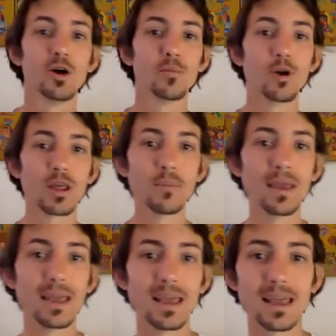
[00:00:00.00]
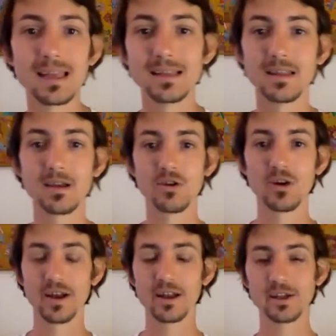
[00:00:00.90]
porque me tengo
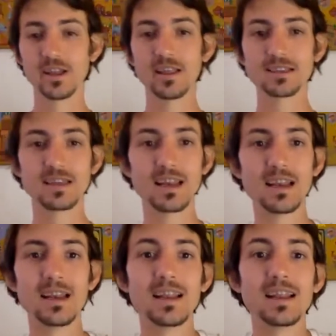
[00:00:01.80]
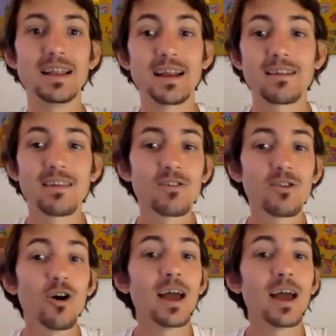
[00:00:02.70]
ganas ya de hacer el, ejercicio.